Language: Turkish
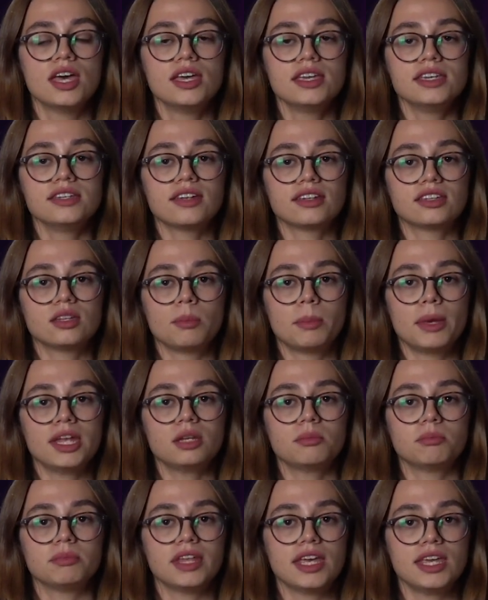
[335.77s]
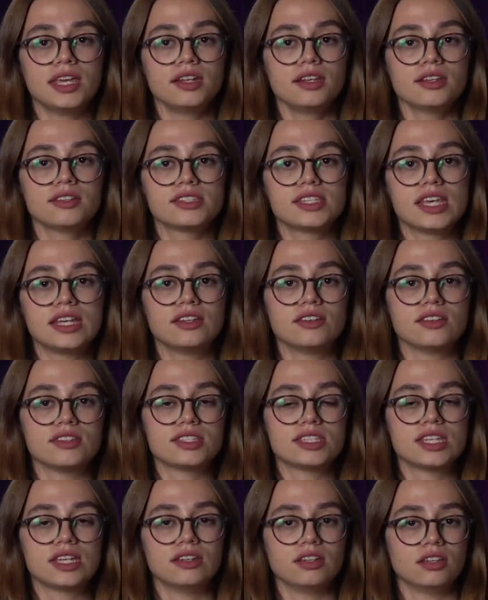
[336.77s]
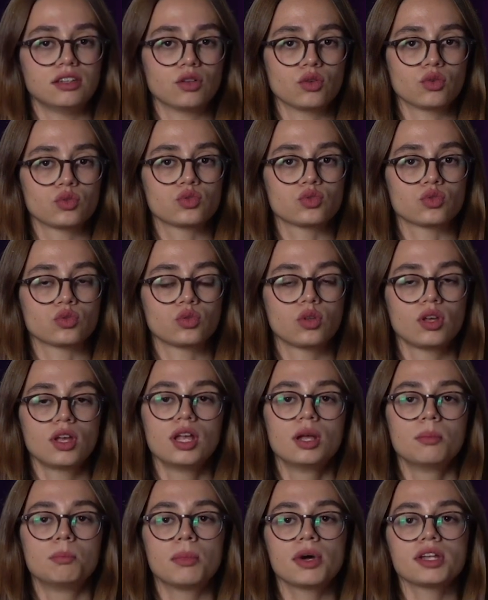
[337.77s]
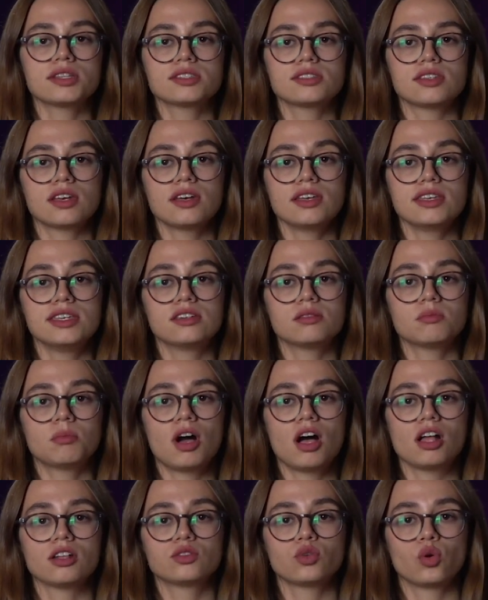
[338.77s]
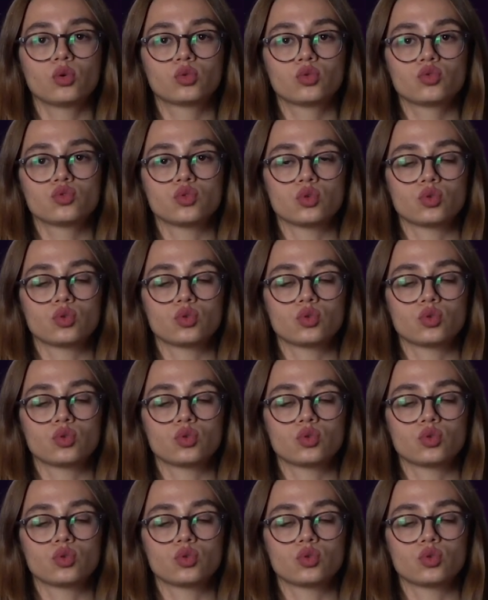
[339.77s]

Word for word: Yine de benim değil, senin istediğin olsun. Matta 26.39